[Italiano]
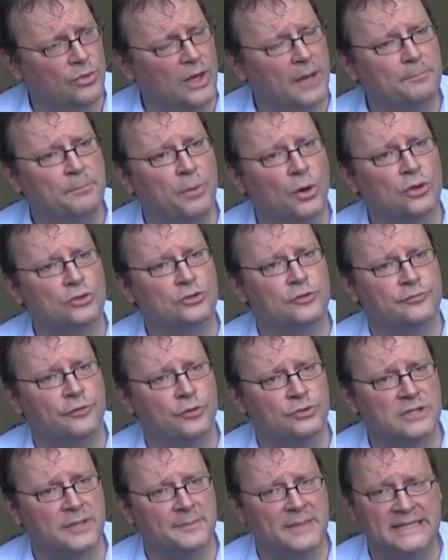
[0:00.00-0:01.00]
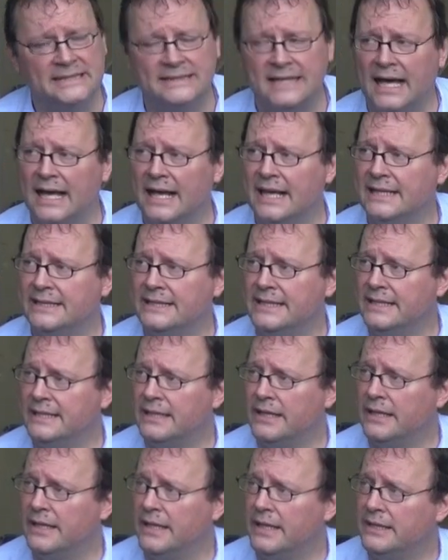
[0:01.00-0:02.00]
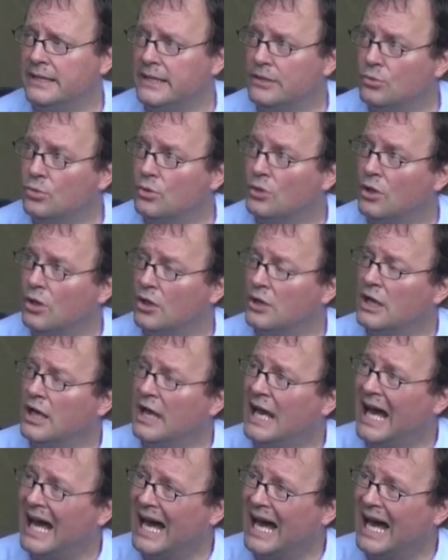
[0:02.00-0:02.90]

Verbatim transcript: un apporto fondamentale di, di Google,